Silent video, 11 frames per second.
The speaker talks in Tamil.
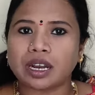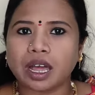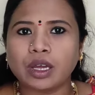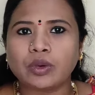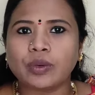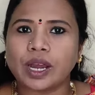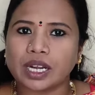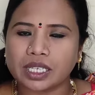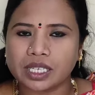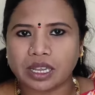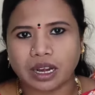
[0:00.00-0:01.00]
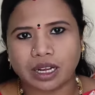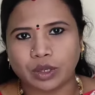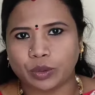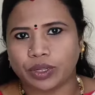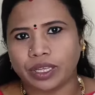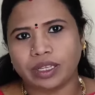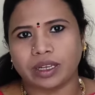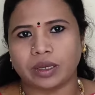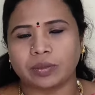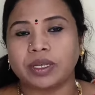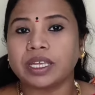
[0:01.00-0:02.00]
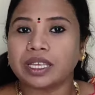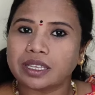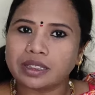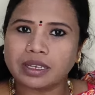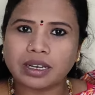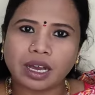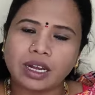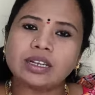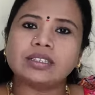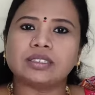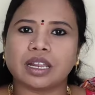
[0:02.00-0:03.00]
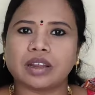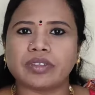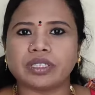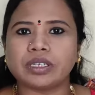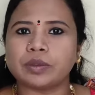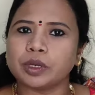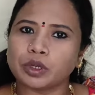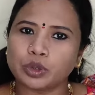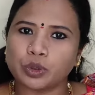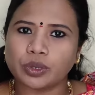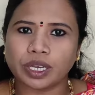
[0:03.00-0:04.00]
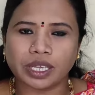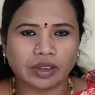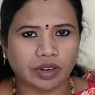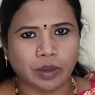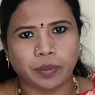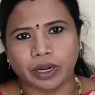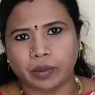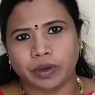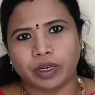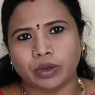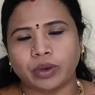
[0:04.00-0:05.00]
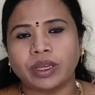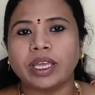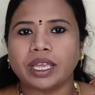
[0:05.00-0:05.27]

ராகுவை அடக்கி ஆளக்கூடிய கிரகம் இந்த காரணத்தினால வந்து நம்ம துர்கையை வழிபாடு பண்ணணும்